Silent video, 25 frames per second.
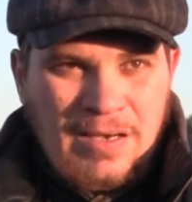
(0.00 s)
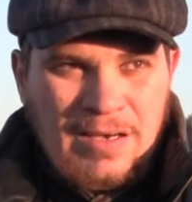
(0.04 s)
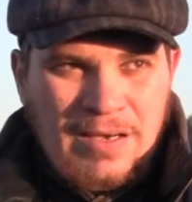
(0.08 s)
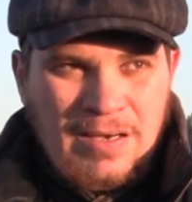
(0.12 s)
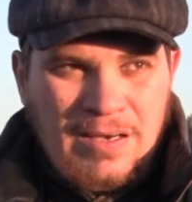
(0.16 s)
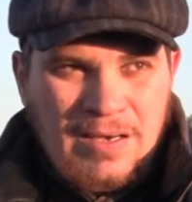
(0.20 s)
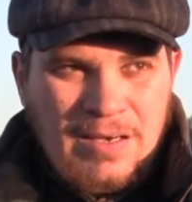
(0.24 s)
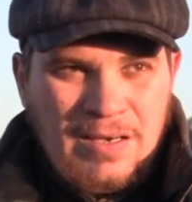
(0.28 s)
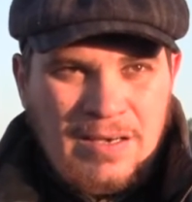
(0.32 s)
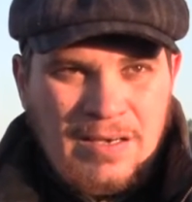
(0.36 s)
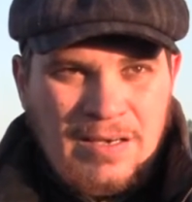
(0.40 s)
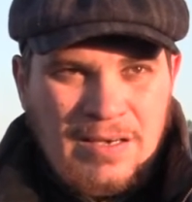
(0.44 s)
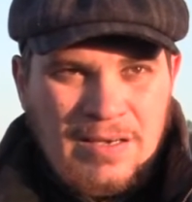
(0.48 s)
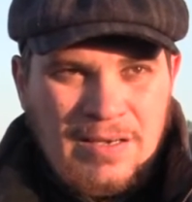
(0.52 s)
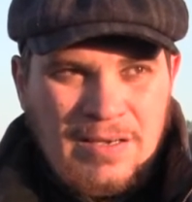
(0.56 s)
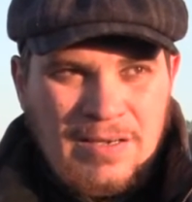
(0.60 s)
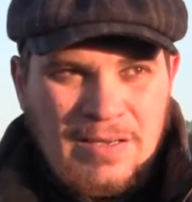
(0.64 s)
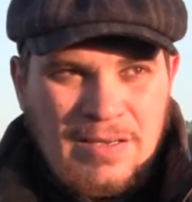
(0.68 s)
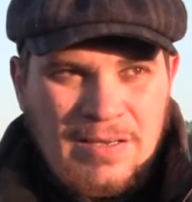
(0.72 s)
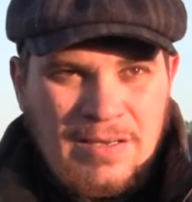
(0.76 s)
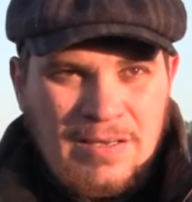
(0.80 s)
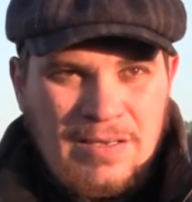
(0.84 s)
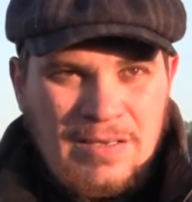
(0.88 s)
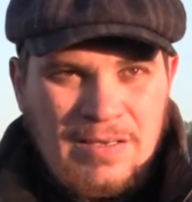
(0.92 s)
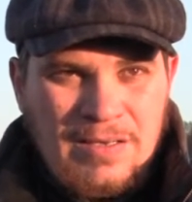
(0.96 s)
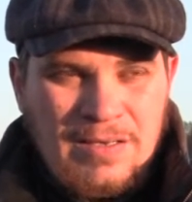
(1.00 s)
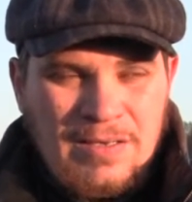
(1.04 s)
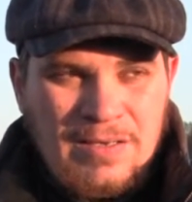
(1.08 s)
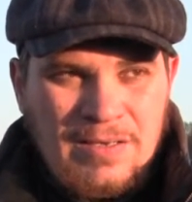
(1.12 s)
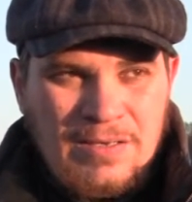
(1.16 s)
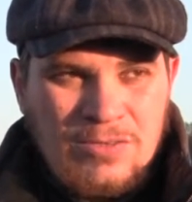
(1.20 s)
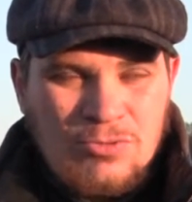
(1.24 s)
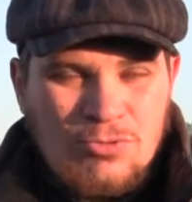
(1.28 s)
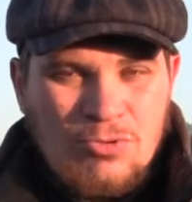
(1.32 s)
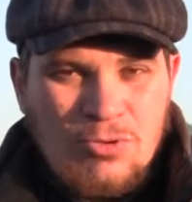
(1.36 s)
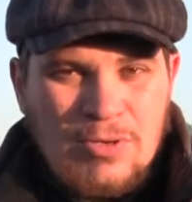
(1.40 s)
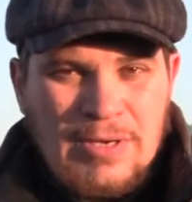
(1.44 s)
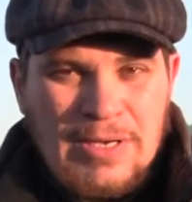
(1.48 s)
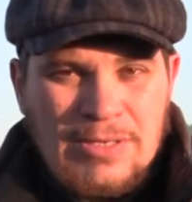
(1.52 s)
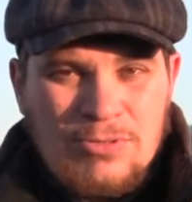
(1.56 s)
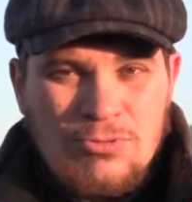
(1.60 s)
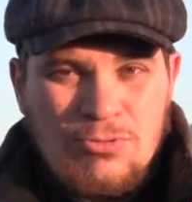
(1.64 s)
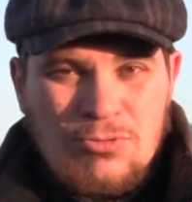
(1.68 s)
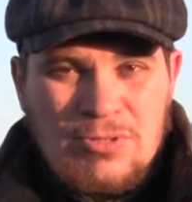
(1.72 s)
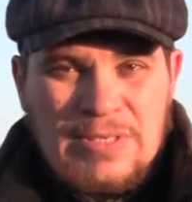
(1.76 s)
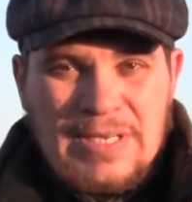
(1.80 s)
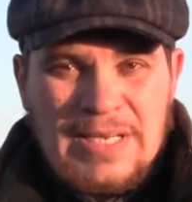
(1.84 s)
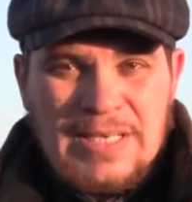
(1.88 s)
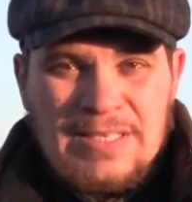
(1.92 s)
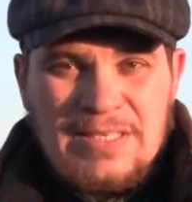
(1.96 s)
Э, что
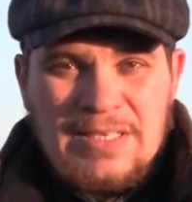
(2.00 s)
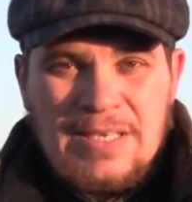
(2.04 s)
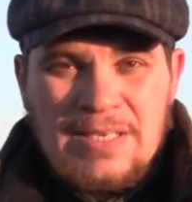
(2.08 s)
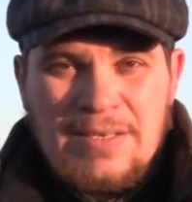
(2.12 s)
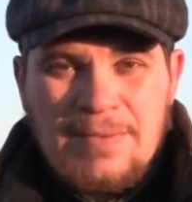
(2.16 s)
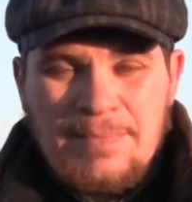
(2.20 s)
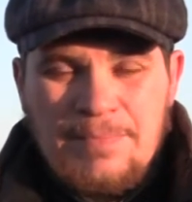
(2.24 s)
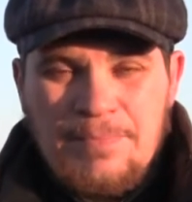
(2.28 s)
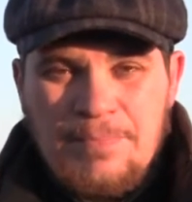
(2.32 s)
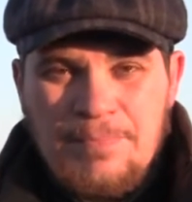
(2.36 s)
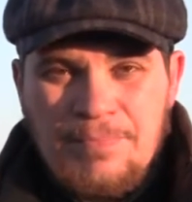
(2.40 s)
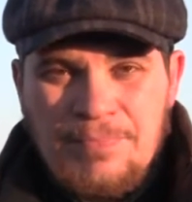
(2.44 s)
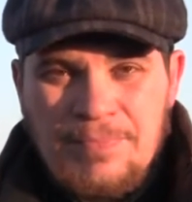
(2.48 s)
хочу сказать.